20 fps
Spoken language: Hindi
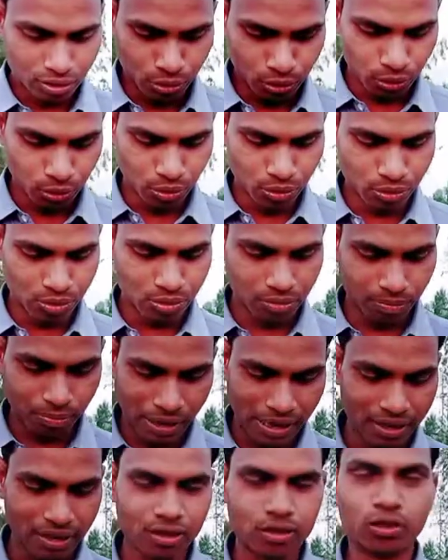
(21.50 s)
टू
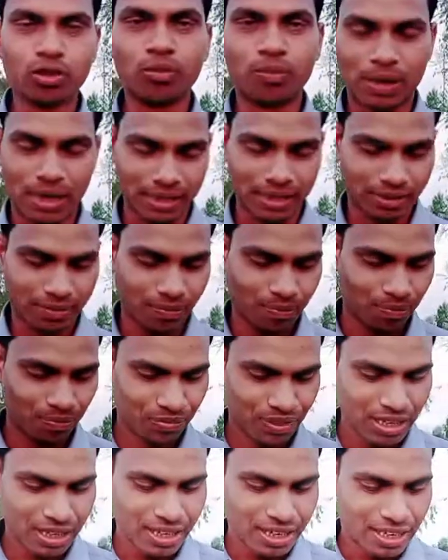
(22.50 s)
वन टू वन
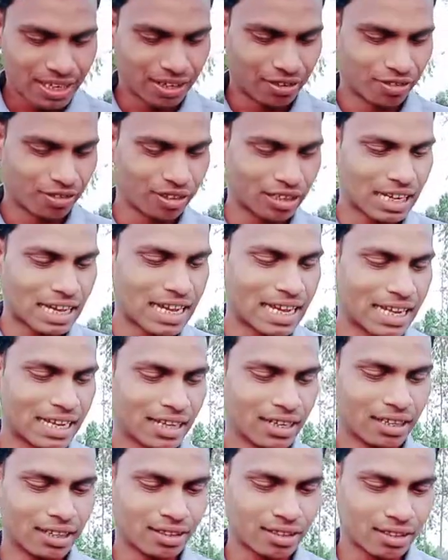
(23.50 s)
इन्होंने कहा
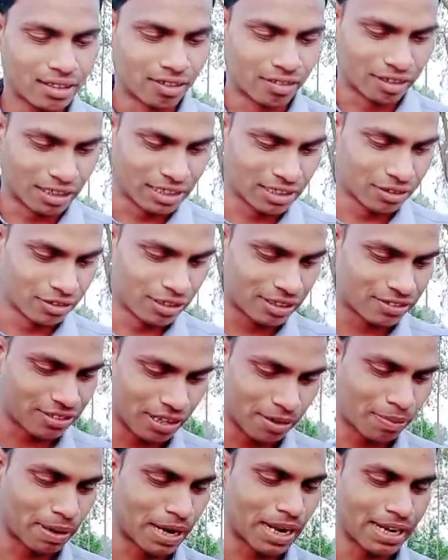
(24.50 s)
है
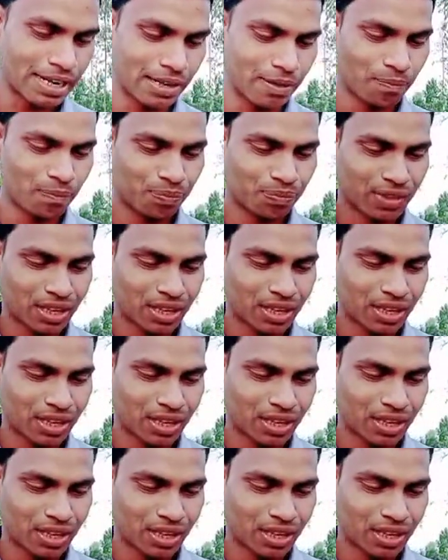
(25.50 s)
कॉन्ग्रेचुलेसन भाई